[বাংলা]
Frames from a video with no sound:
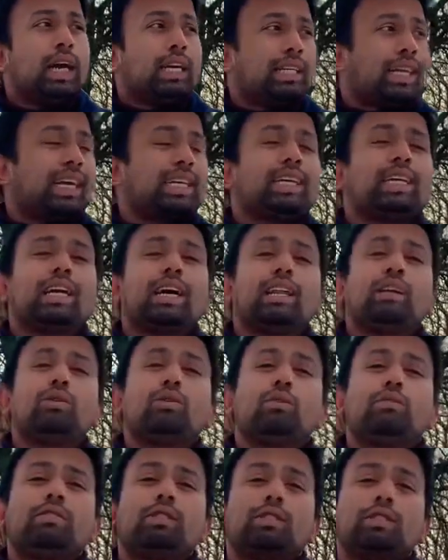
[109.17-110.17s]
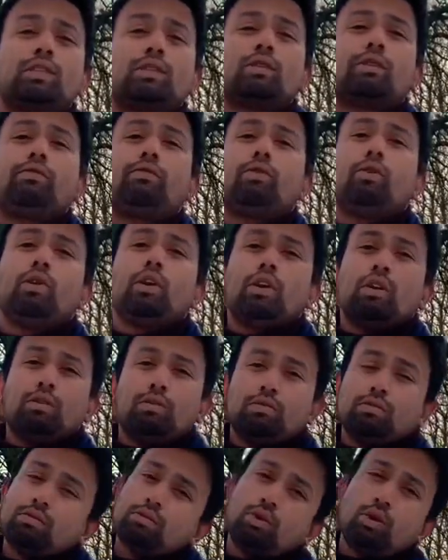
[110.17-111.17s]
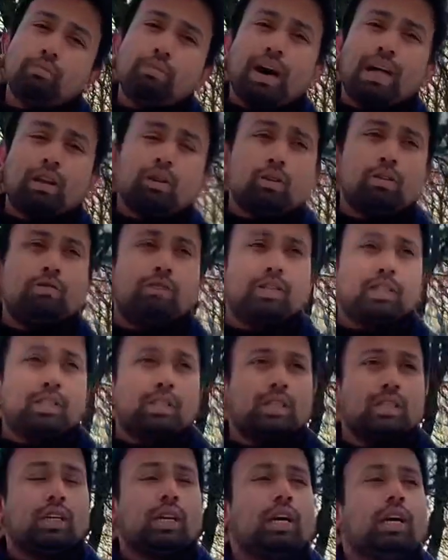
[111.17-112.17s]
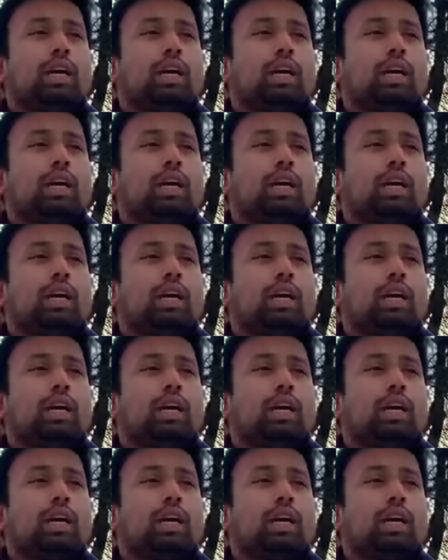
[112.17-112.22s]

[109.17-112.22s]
টেকনিক্যাল ইউনিভার্সিটি অফ লুলিও খুব ভালো ইউনিভার্সিটি